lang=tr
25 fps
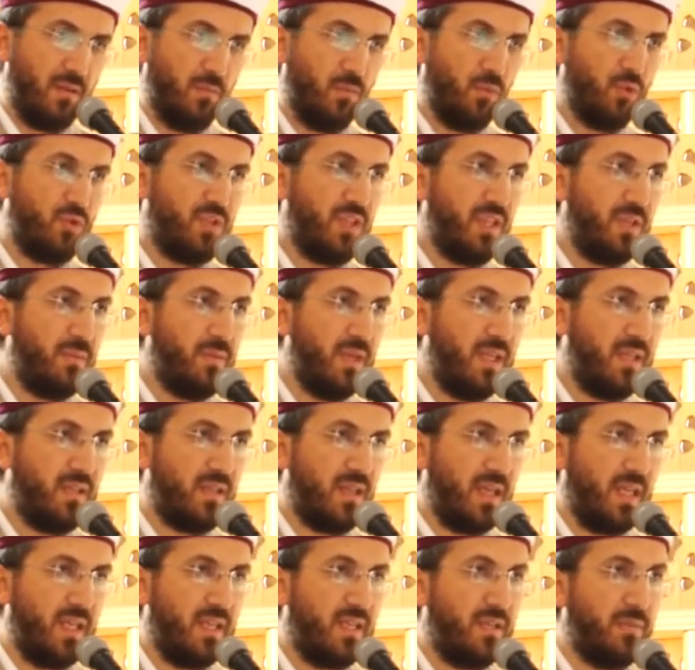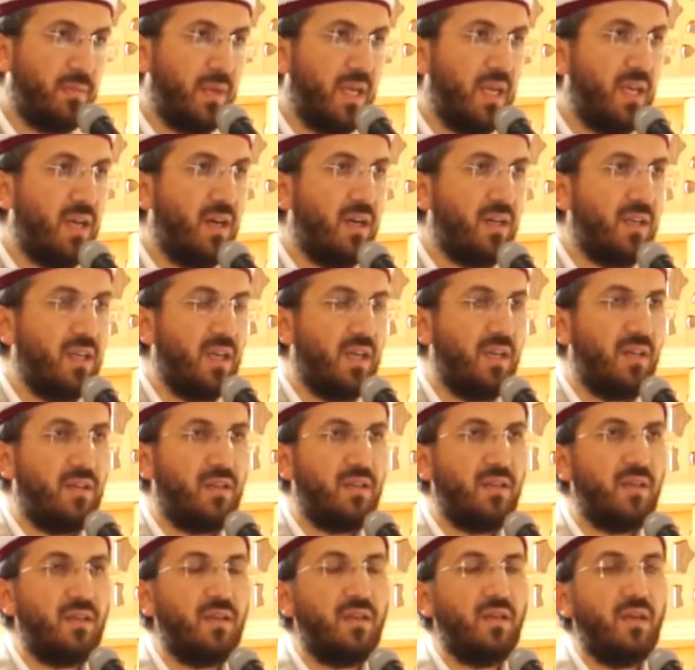Musibet geldi, bela
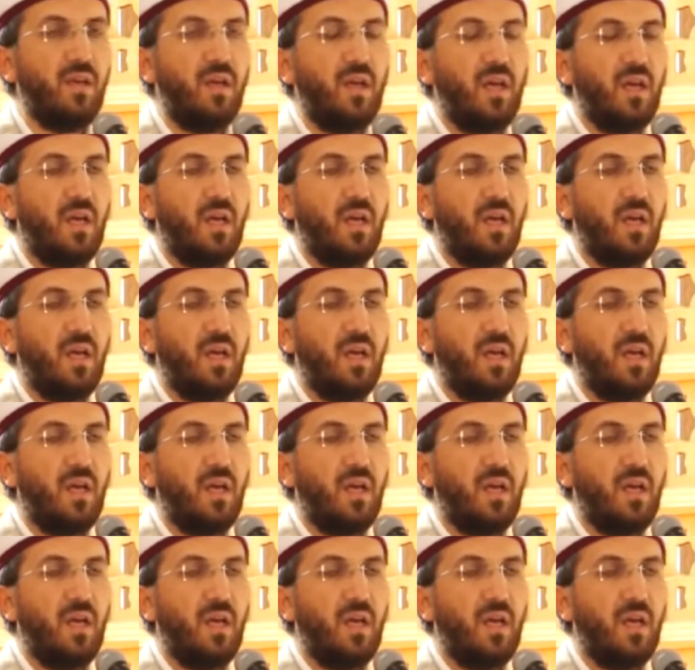geldi.